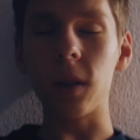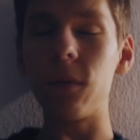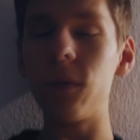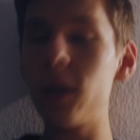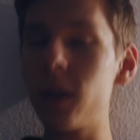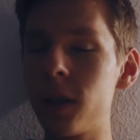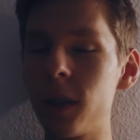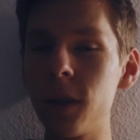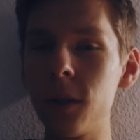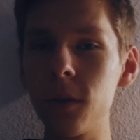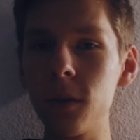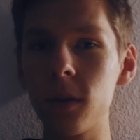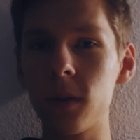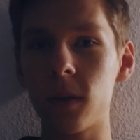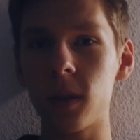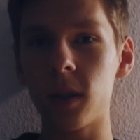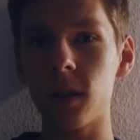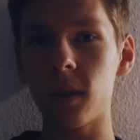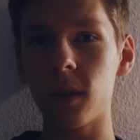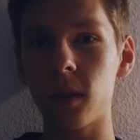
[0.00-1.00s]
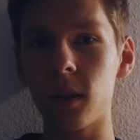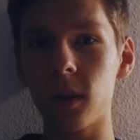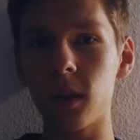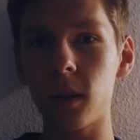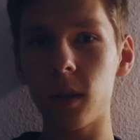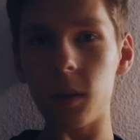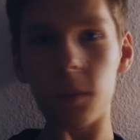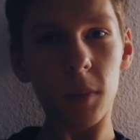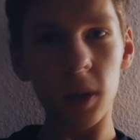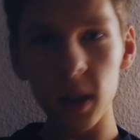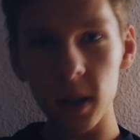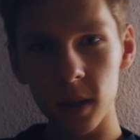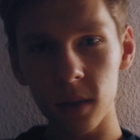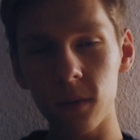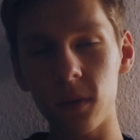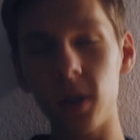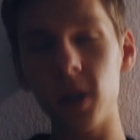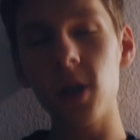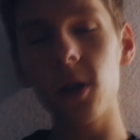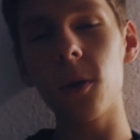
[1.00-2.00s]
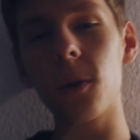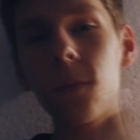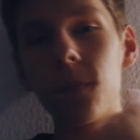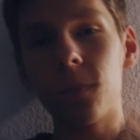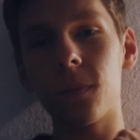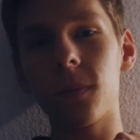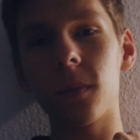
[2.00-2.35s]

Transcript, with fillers: Wir sehen uns äh, im nächsten Video.